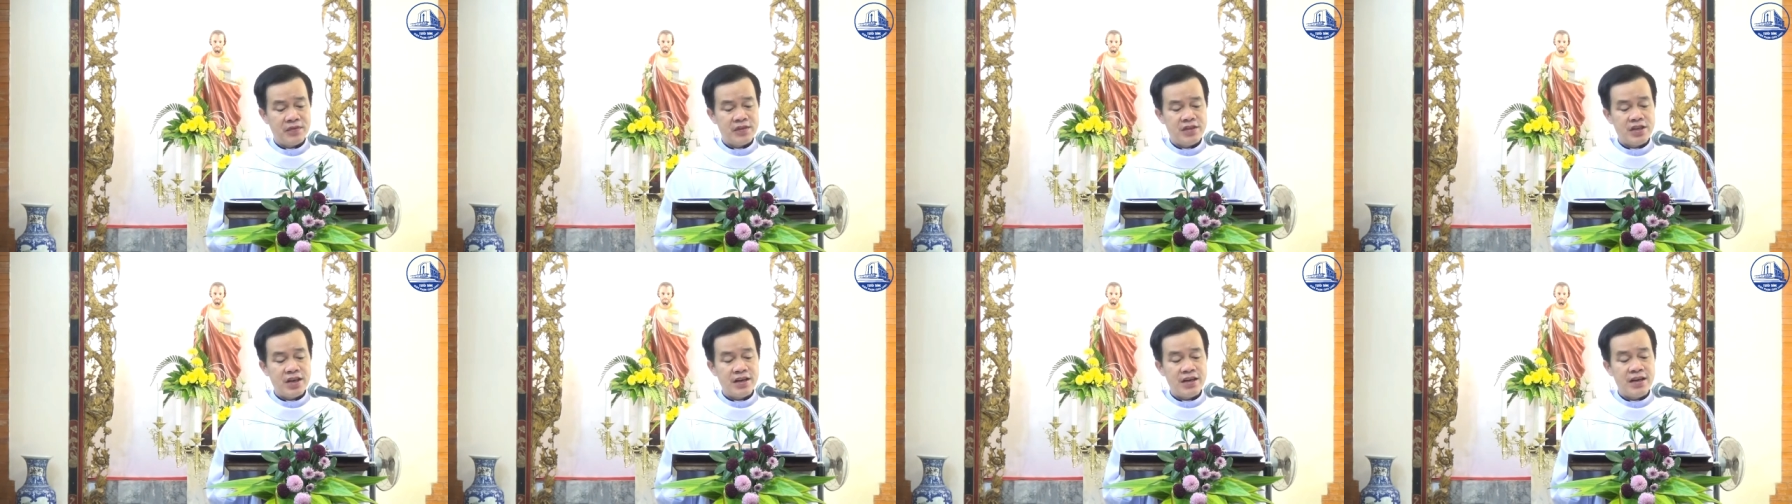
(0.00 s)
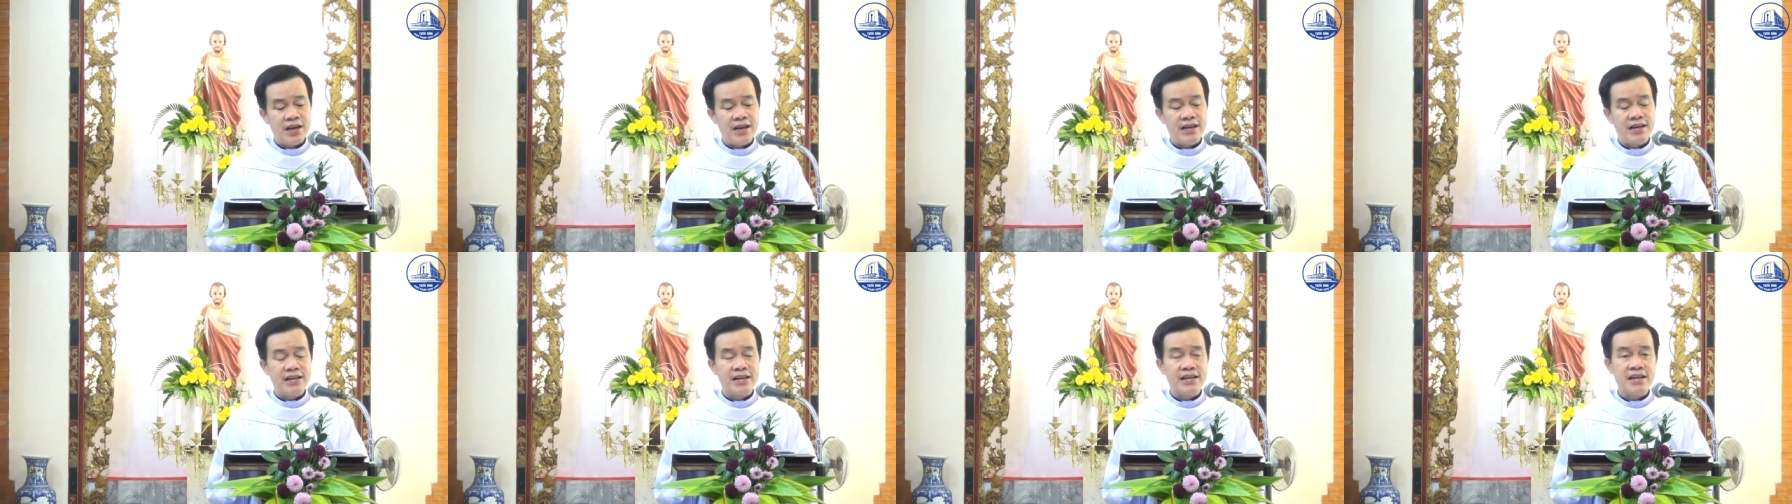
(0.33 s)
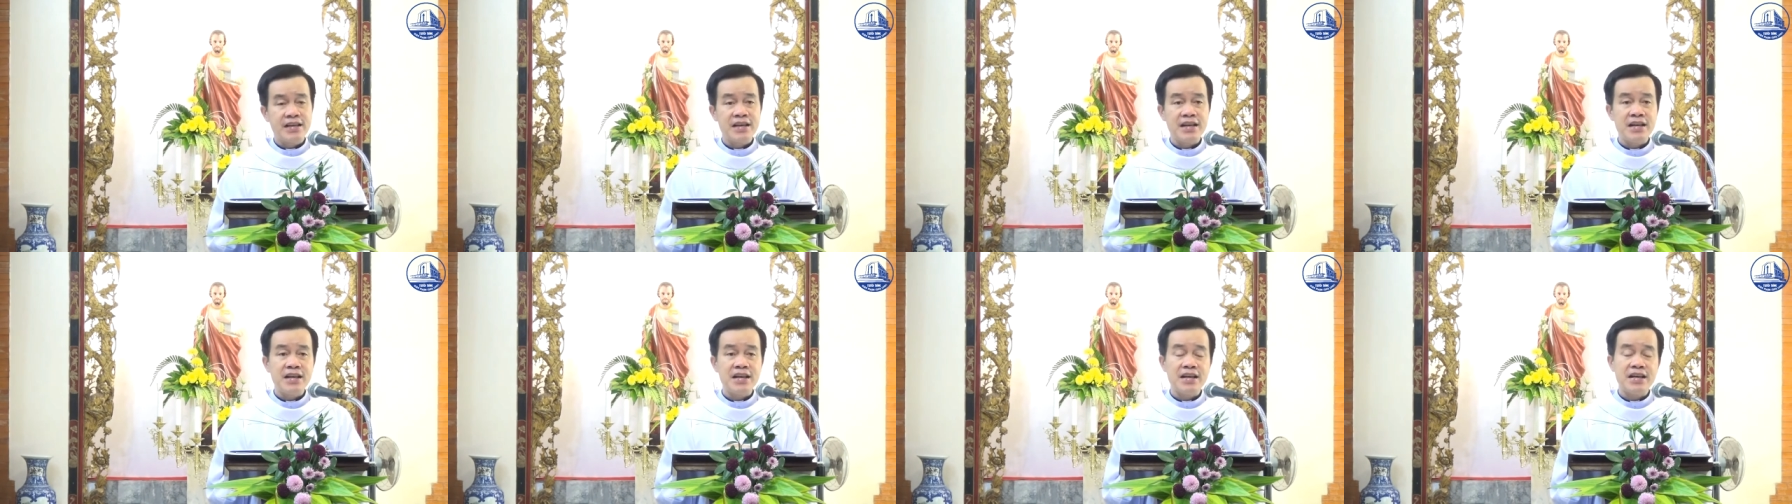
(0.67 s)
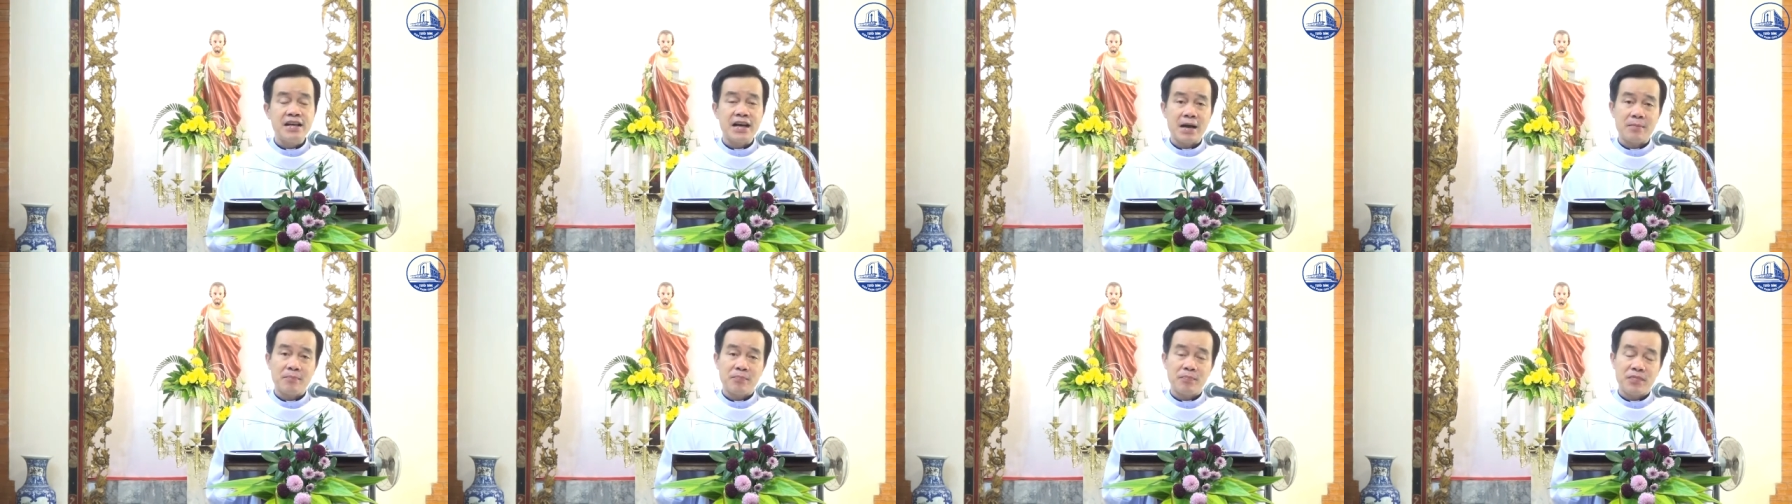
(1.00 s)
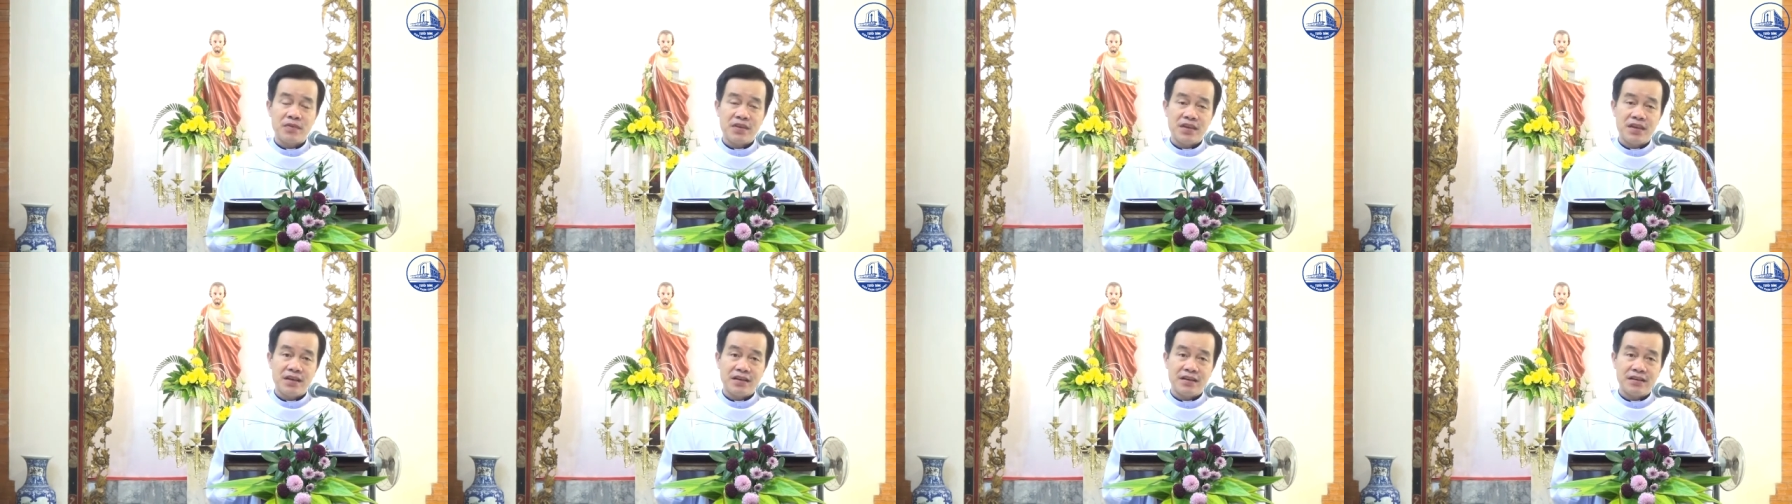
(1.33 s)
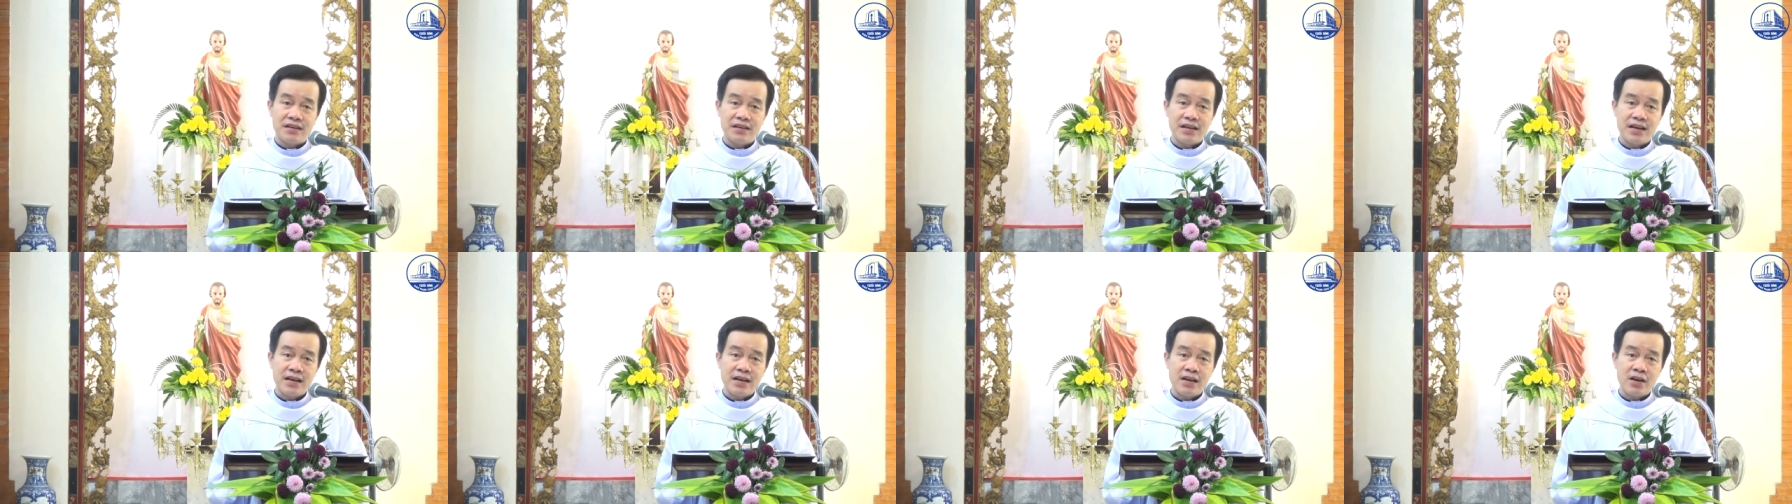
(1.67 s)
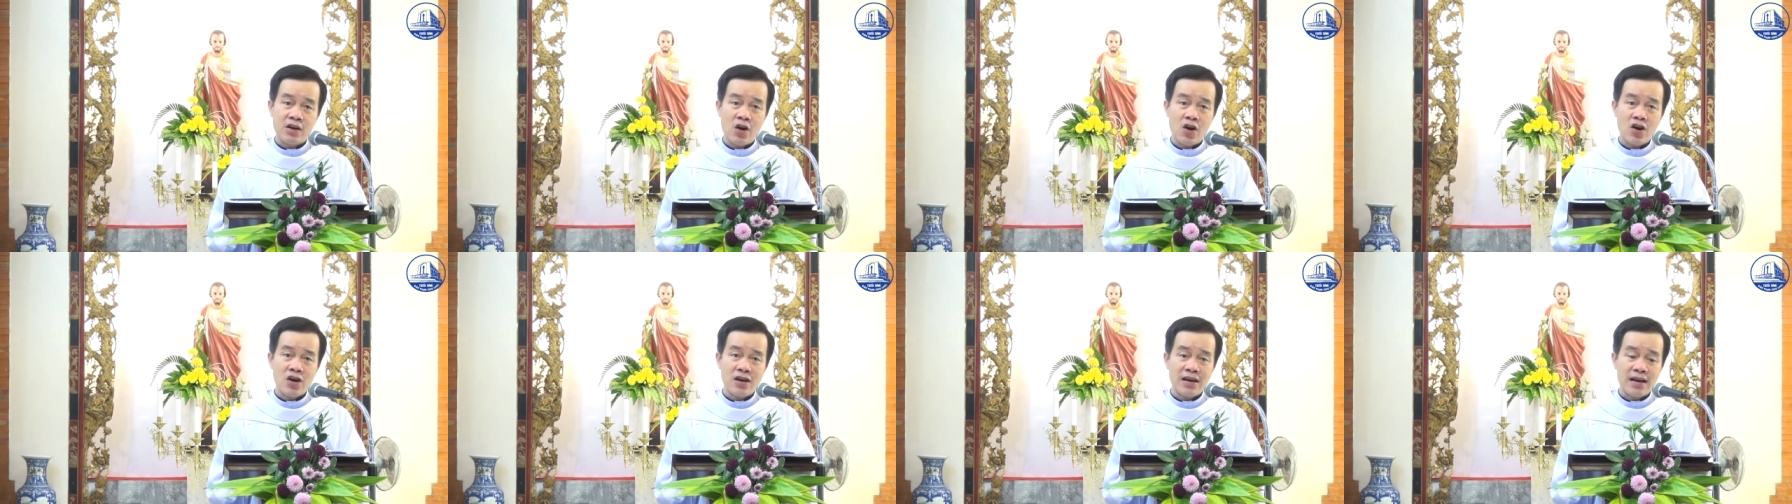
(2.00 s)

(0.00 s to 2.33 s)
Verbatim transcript: cho nên khi gặp những cái khó